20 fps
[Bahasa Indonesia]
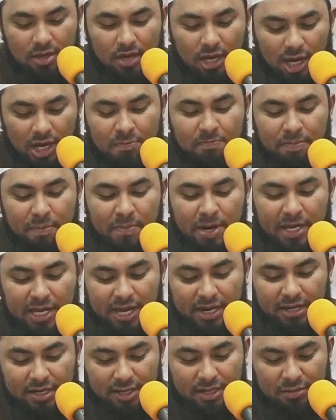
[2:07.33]
ini
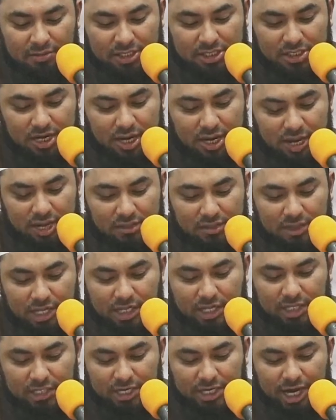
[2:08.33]
pembagiannya jemaah sekalian
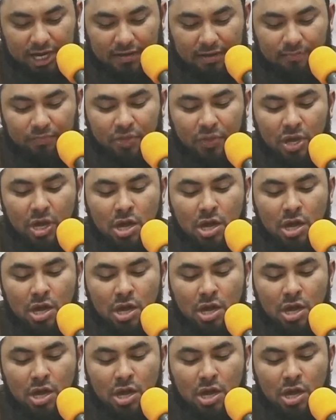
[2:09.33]
kata syekh